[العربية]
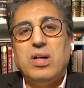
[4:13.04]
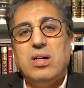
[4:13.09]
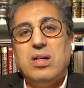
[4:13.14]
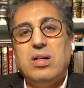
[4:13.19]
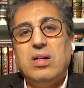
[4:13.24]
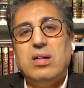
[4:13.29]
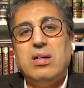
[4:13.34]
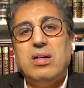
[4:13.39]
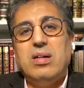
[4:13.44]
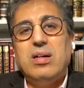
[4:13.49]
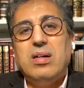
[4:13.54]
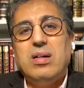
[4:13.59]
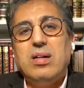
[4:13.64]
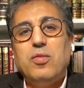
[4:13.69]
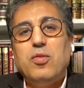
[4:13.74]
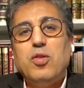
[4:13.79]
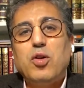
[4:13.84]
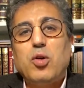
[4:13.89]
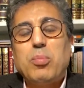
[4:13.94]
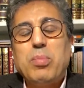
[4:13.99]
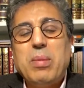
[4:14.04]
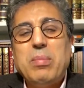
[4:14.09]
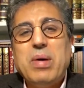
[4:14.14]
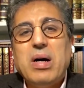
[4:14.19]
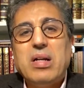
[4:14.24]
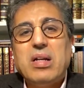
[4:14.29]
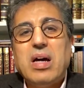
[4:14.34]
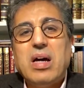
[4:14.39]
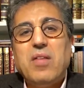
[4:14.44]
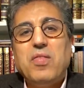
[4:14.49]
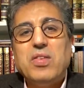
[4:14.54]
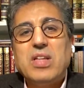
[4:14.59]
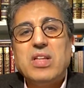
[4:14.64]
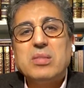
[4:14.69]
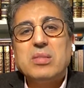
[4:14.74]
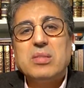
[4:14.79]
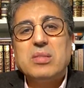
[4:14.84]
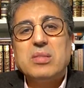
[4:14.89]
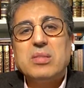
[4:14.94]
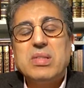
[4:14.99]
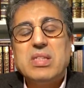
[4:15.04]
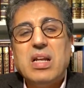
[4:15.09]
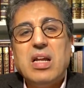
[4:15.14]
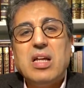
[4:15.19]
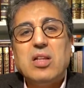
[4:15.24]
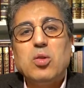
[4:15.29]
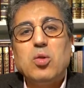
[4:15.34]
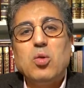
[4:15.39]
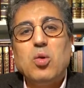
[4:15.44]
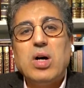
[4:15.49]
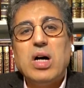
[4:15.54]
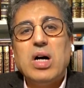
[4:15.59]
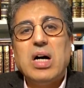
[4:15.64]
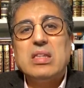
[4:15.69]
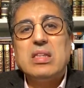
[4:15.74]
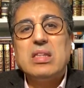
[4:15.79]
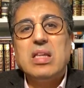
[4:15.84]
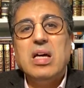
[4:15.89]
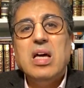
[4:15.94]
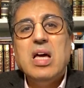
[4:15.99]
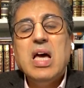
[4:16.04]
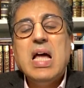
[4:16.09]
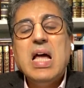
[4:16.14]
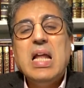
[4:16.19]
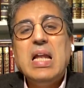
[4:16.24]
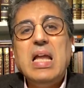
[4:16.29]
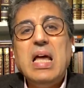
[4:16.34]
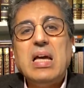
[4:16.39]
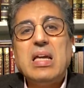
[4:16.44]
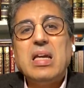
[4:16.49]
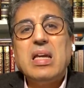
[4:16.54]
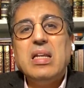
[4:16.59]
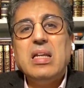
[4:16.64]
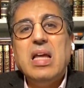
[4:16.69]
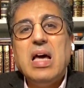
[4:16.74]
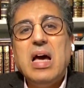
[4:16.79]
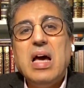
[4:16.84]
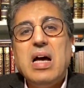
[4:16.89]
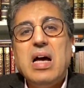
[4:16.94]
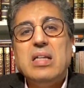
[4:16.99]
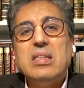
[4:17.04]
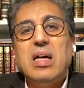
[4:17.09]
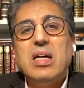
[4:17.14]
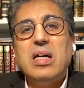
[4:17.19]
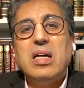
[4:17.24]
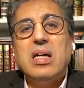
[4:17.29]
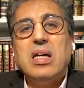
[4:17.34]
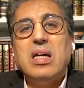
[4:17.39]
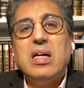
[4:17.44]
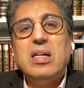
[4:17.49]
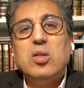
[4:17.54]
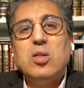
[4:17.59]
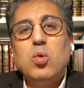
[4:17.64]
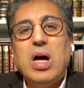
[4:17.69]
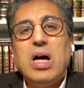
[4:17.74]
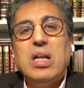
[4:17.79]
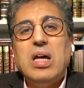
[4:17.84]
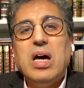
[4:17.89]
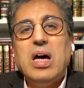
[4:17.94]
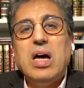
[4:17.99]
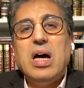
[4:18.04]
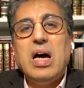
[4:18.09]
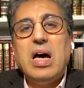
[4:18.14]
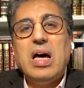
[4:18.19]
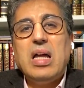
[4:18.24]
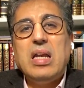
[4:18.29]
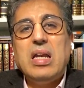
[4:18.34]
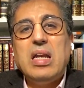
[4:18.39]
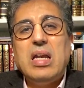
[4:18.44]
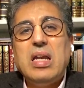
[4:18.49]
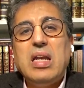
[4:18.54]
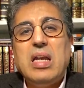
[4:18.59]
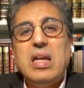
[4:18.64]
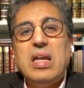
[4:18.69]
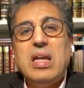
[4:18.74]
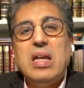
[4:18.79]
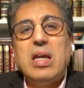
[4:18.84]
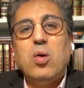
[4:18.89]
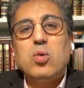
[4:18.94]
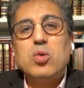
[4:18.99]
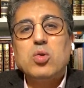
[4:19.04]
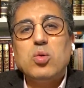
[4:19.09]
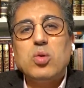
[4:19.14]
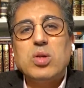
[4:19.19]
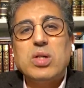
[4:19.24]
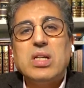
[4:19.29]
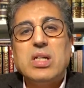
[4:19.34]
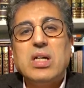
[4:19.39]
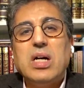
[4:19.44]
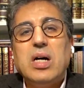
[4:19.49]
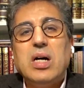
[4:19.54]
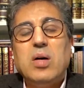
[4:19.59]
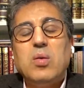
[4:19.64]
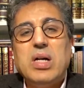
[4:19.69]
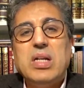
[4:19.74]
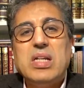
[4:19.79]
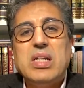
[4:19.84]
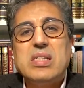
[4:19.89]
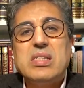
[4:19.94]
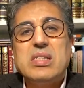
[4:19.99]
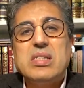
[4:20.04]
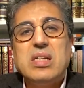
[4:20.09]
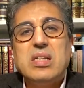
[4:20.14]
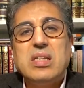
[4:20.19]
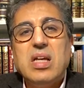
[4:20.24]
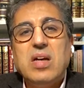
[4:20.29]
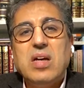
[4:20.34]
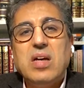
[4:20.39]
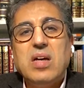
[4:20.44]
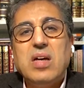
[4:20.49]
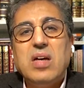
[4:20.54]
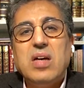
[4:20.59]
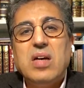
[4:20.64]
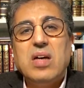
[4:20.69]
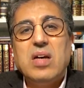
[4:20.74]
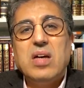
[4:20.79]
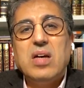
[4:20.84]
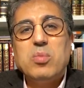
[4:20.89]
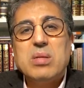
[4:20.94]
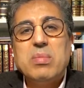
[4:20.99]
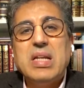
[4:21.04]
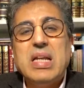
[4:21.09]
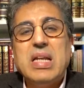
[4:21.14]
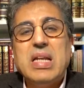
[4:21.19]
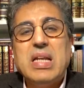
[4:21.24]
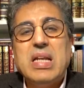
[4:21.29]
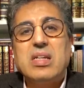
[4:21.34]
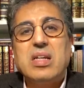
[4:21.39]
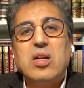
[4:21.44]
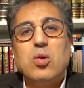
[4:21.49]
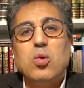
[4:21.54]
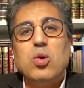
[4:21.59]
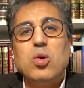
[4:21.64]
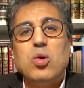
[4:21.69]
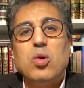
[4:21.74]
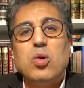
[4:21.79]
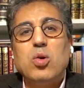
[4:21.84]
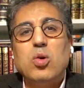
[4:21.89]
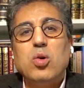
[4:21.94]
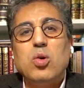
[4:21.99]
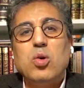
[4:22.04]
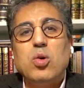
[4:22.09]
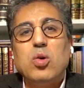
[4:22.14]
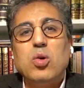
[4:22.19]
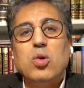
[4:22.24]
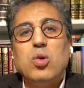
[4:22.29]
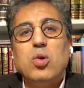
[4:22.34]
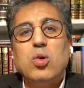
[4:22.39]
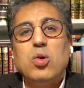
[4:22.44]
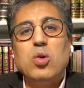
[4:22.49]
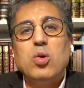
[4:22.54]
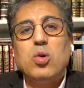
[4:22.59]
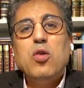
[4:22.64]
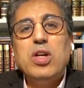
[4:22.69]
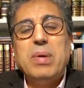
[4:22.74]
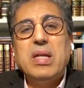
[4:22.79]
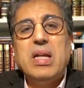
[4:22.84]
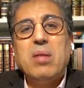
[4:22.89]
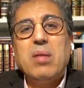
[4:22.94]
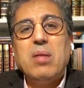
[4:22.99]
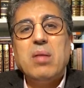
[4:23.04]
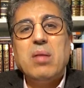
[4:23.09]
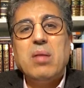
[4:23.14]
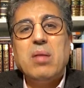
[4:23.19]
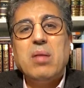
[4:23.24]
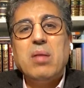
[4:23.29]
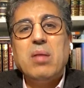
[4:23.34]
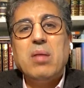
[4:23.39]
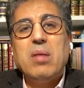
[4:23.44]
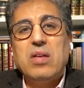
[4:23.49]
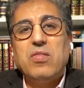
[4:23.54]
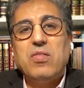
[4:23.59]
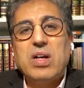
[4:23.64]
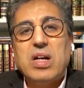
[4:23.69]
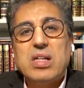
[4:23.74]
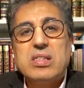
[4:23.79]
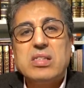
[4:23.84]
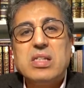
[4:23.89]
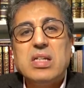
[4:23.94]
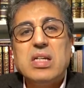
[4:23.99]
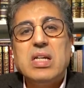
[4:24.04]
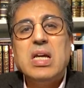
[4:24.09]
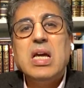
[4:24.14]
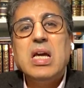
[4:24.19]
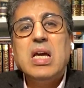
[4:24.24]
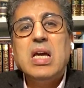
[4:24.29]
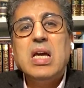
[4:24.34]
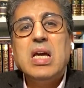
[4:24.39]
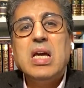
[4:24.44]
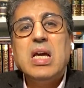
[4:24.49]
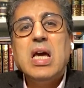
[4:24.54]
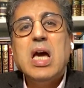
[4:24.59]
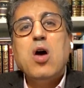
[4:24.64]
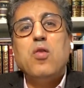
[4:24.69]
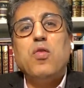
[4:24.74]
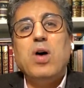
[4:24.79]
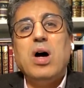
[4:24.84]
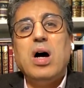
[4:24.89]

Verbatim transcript: 62% فربما انخفضت بثلاث نقاط لكن هذا يدل على ان العنصريه وان استهداف المسلمين اصيل في بين المجتمع الفرنسي